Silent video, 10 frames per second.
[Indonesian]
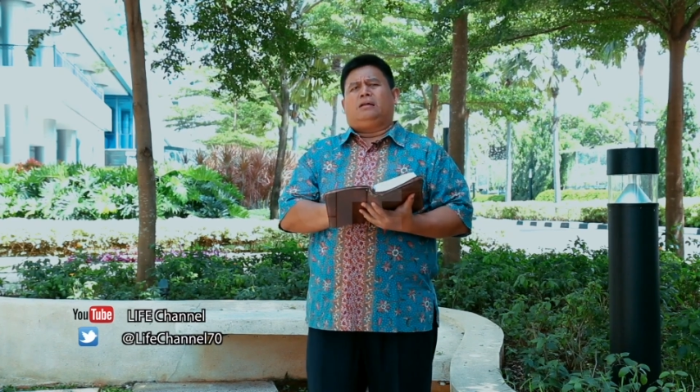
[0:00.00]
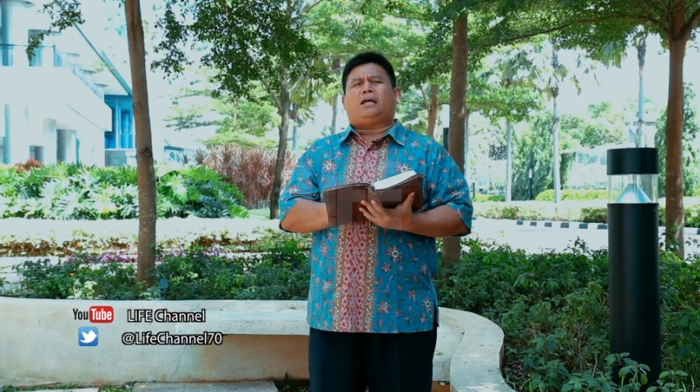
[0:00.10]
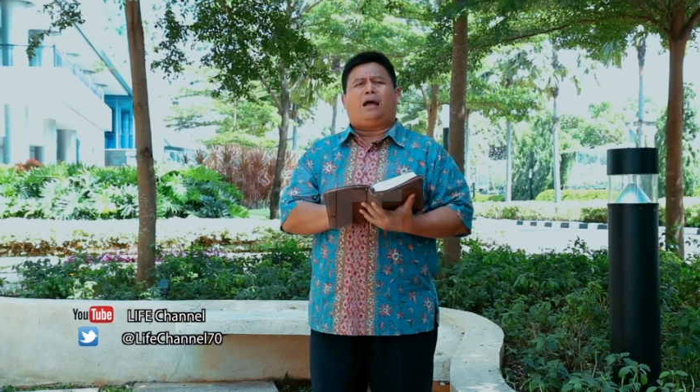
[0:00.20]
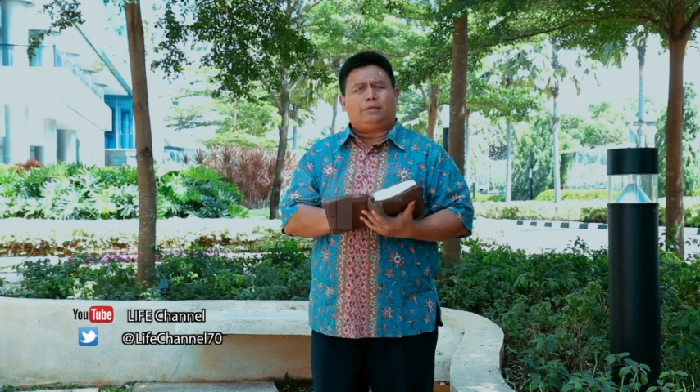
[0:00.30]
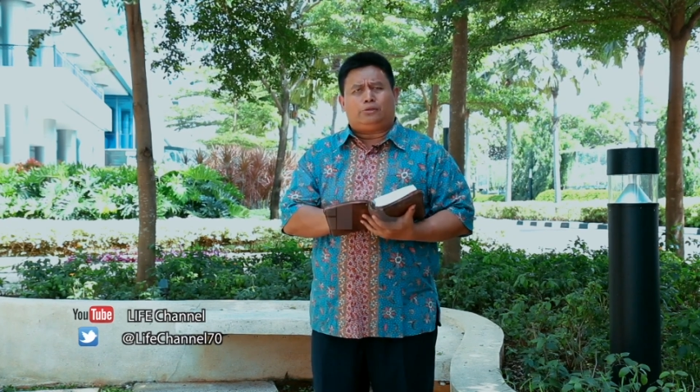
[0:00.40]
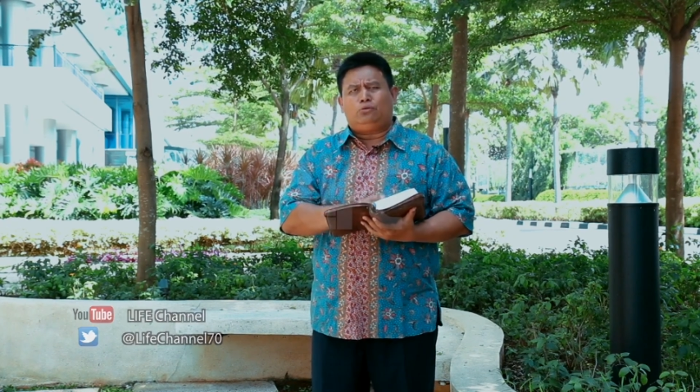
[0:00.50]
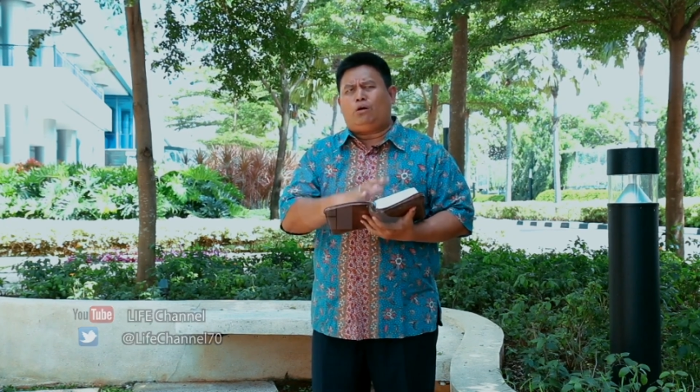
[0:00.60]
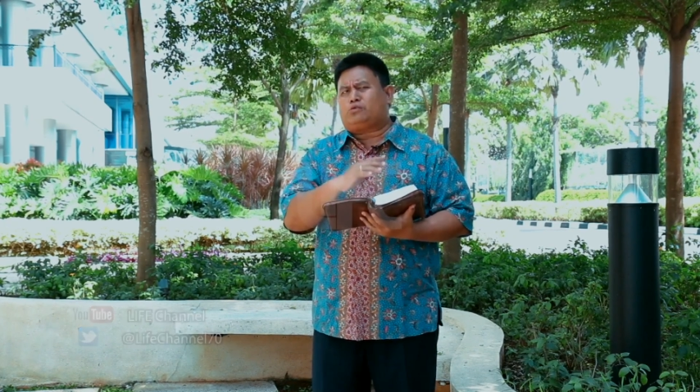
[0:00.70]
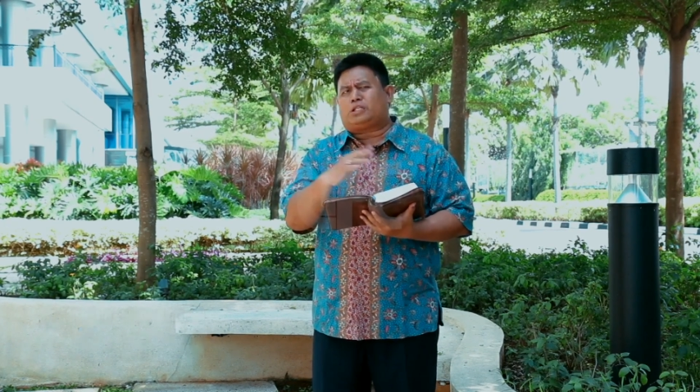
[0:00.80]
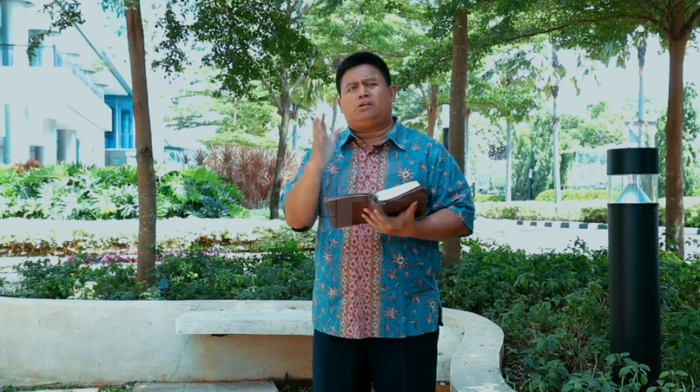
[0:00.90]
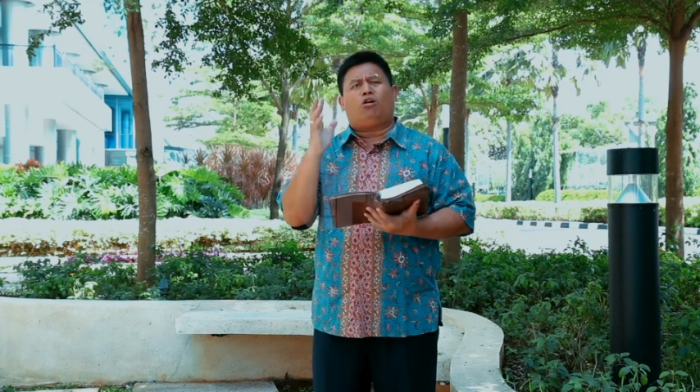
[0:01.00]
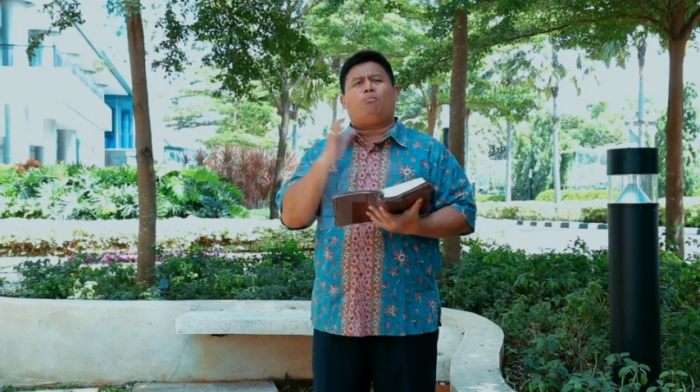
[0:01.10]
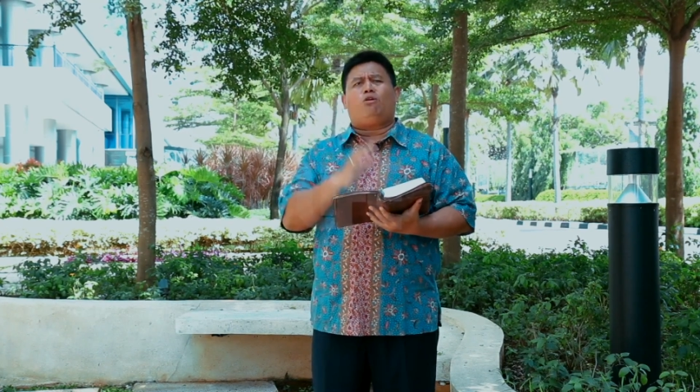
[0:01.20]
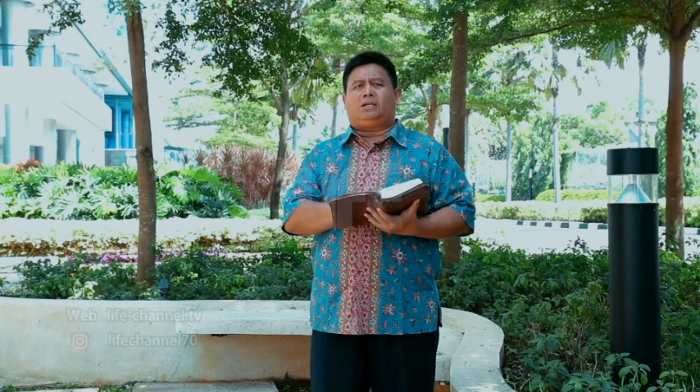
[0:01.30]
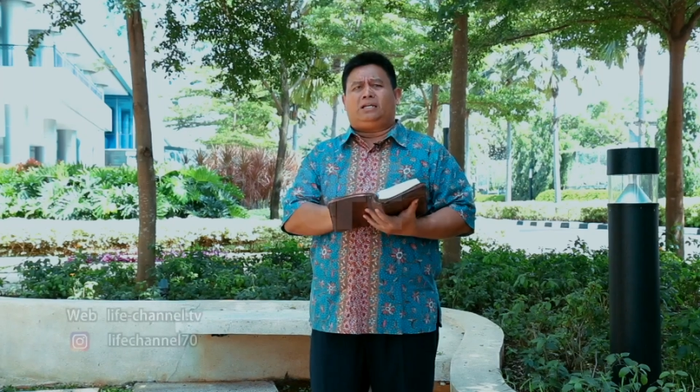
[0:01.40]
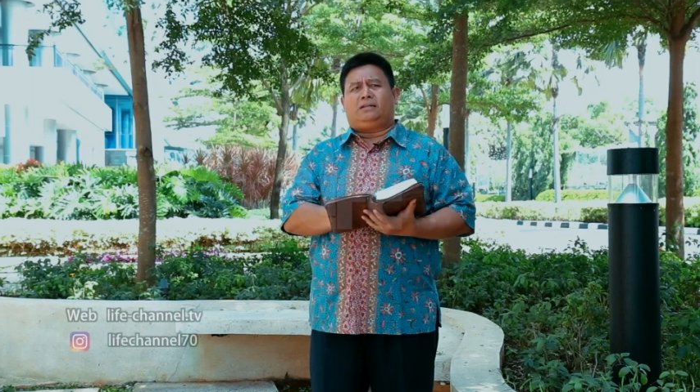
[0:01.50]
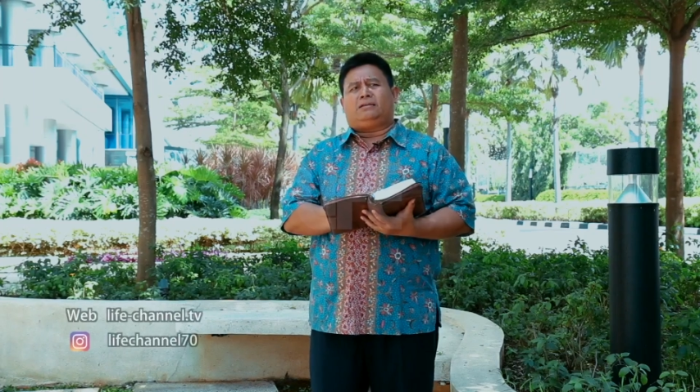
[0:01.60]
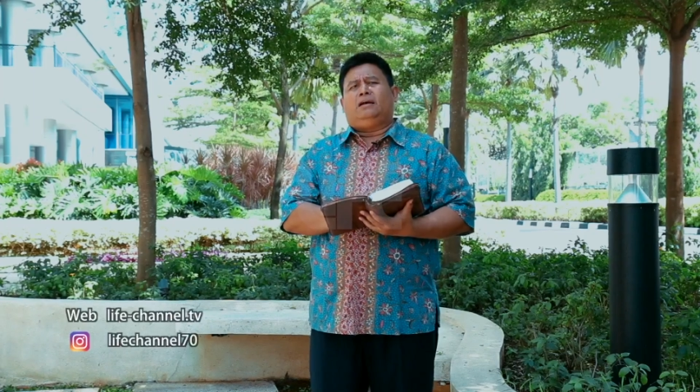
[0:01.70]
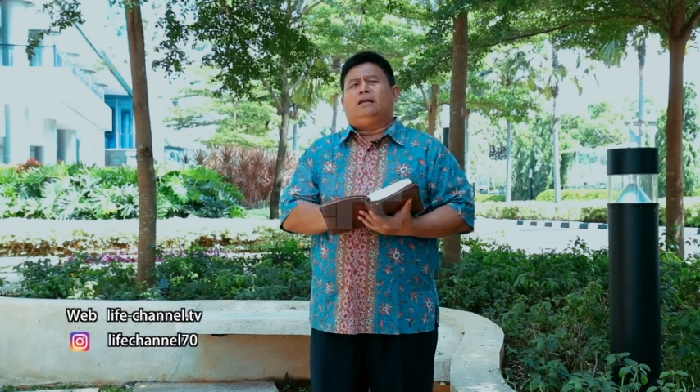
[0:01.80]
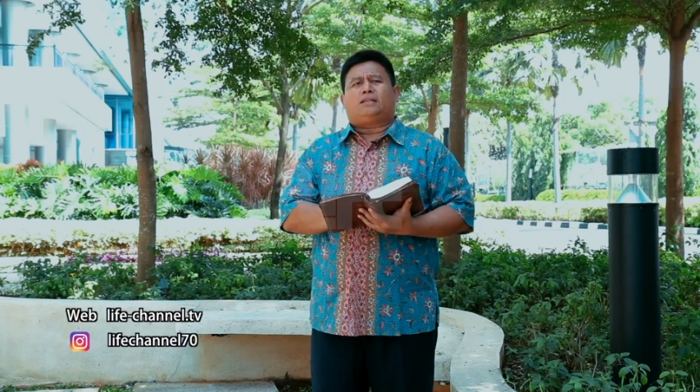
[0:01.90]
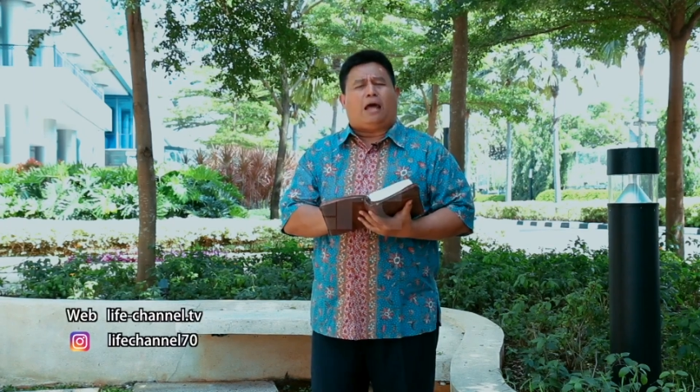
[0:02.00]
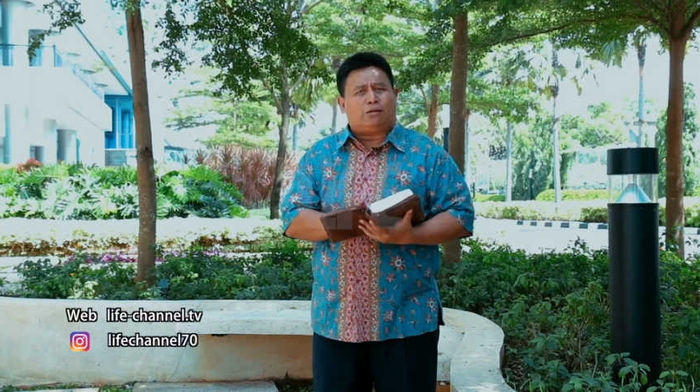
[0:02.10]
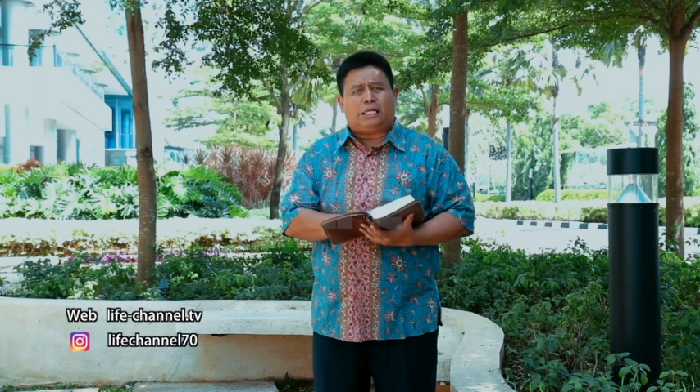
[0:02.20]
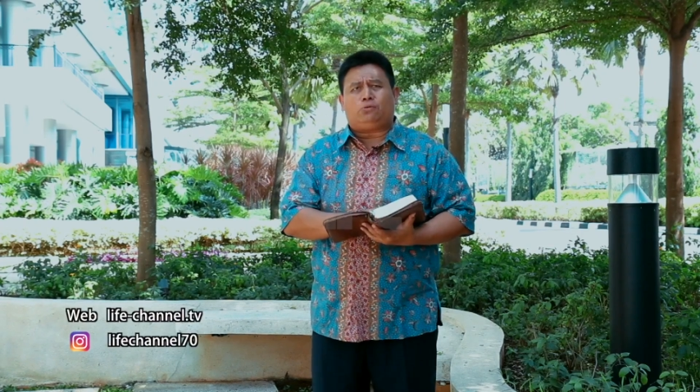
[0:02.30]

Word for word: Taat itu nggak usah diomongin. Taat